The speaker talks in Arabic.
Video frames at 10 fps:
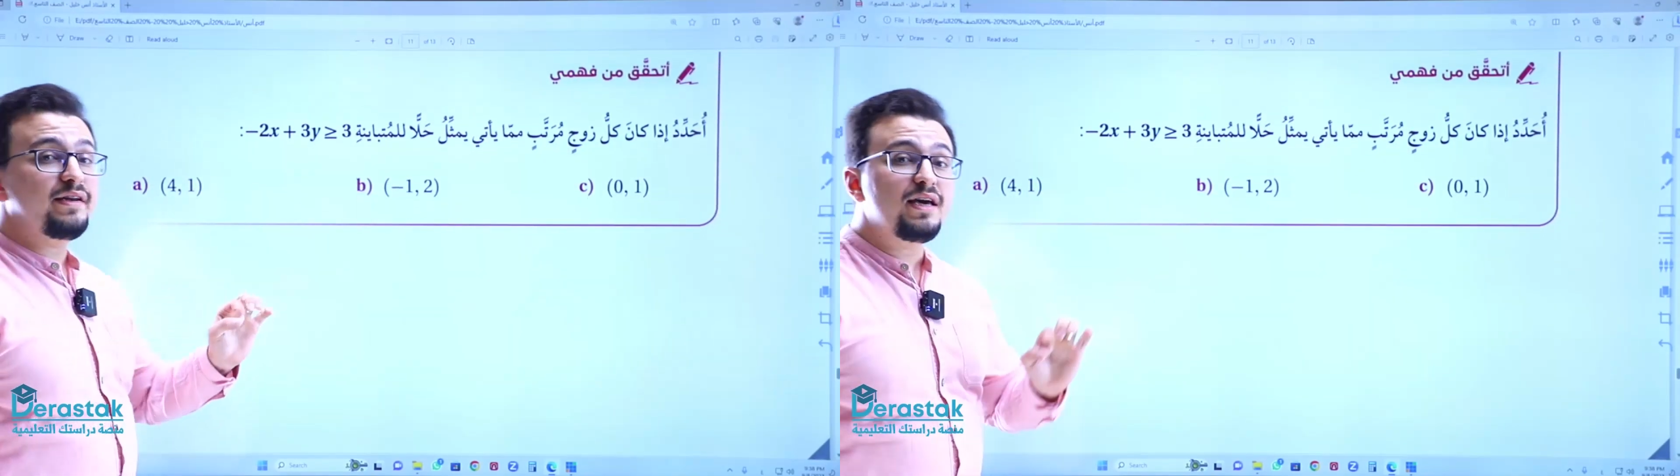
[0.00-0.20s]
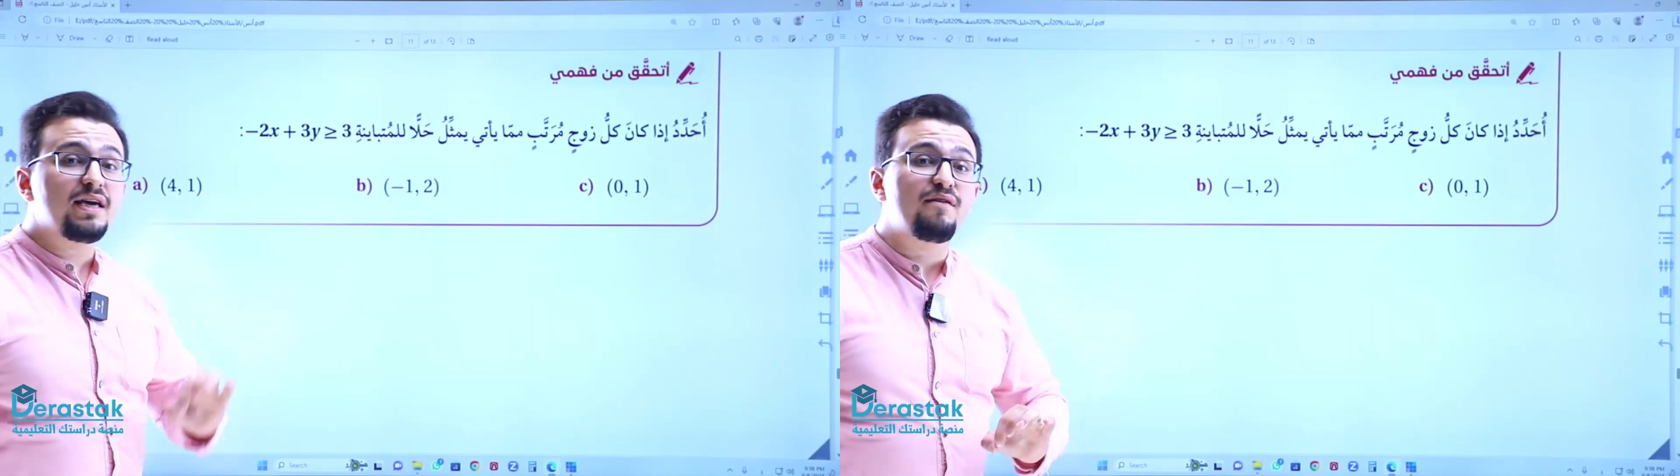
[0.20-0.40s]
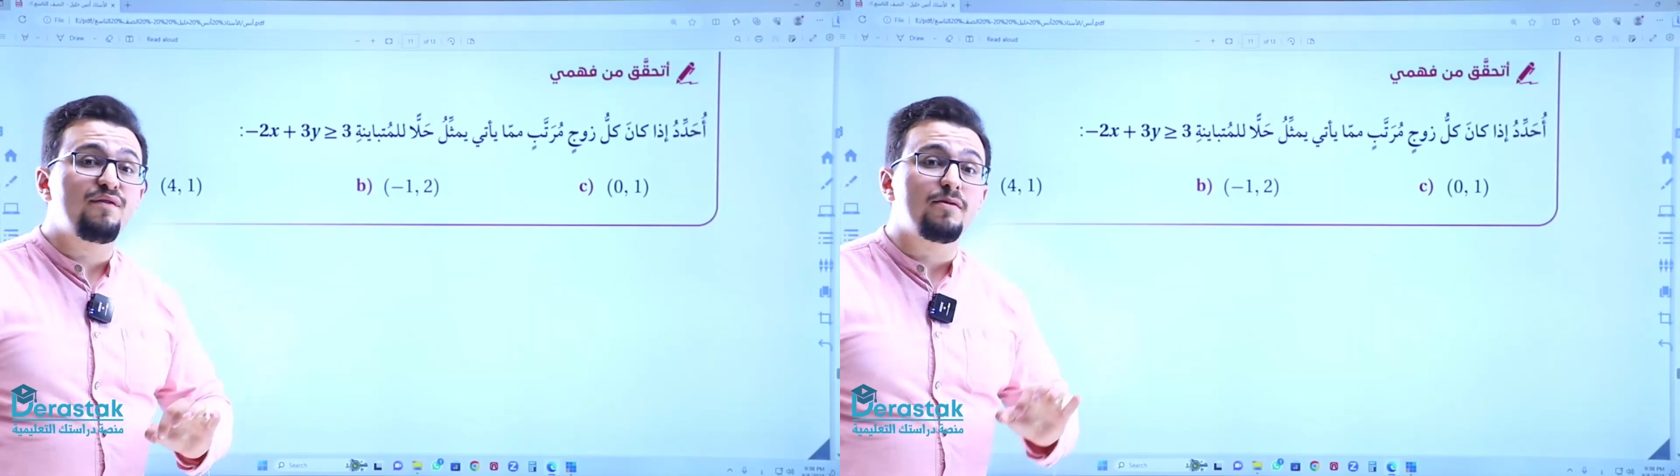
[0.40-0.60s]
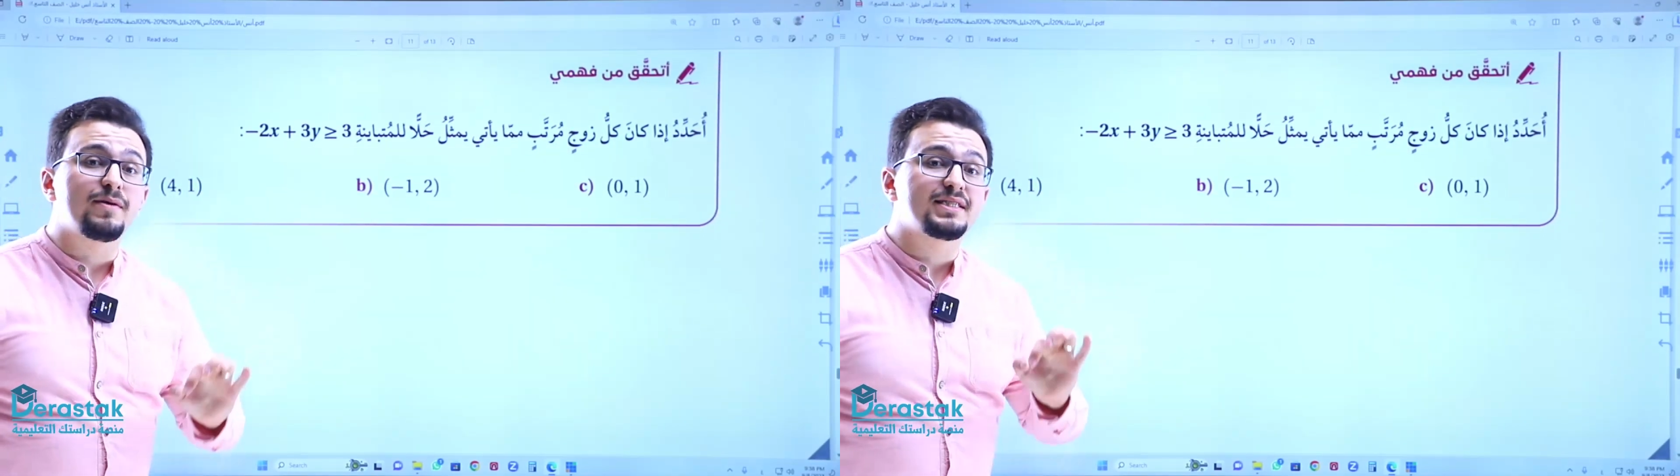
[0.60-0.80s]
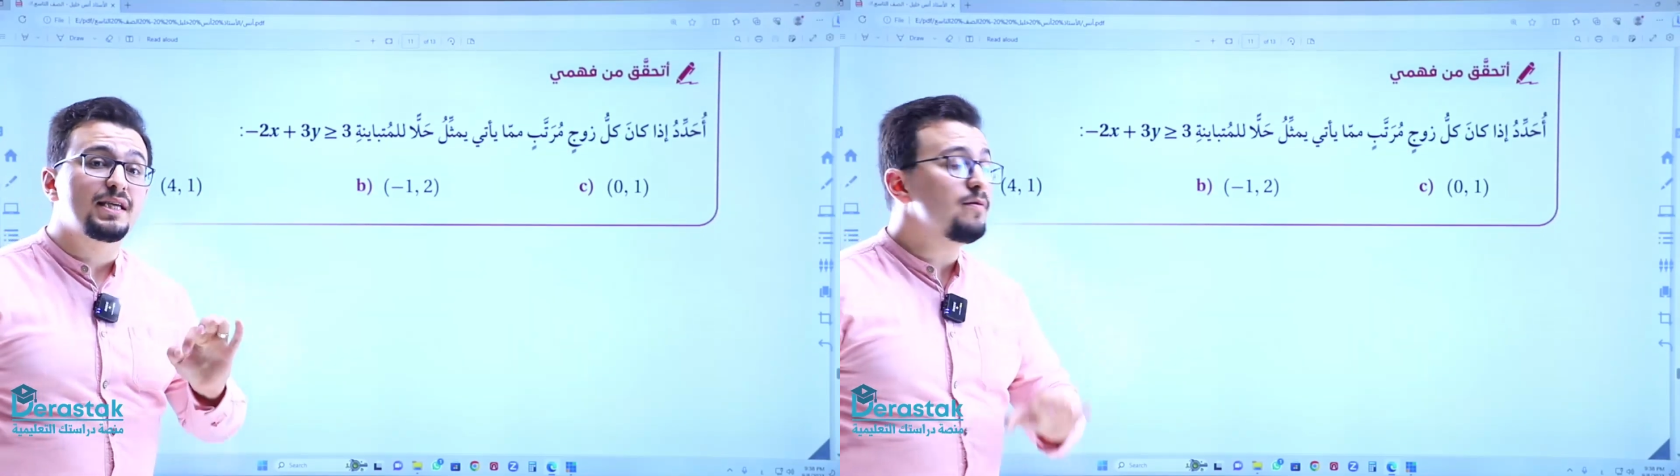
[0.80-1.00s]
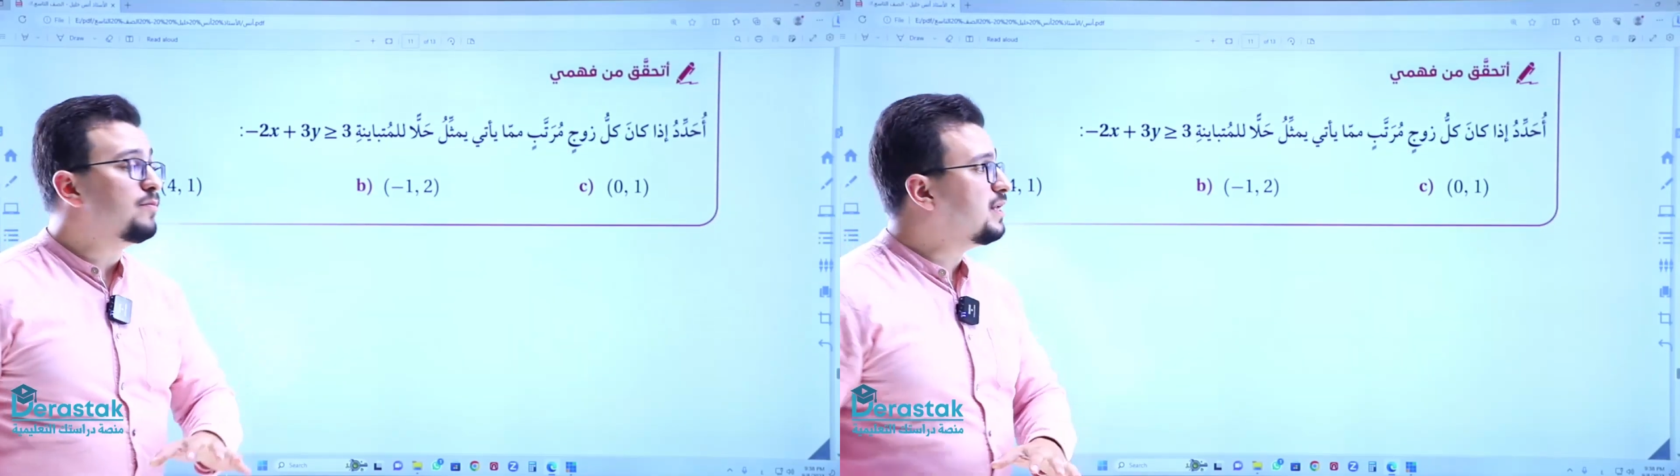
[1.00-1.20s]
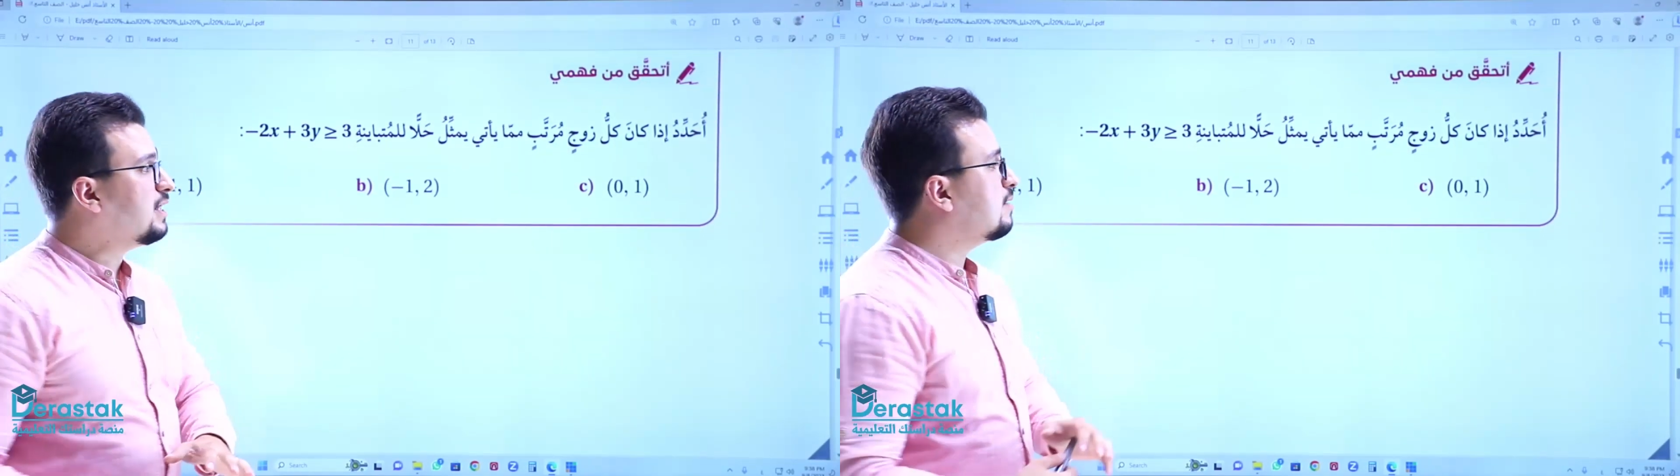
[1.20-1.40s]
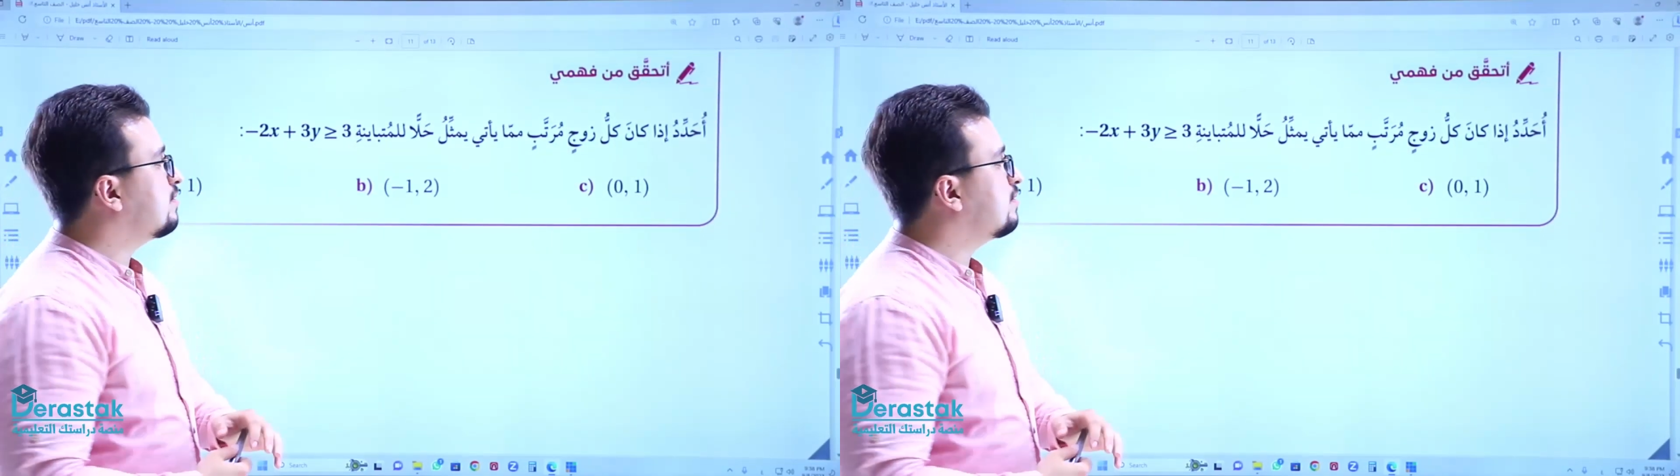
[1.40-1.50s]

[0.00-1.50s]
نحكي فيه بس قبل ما نحكي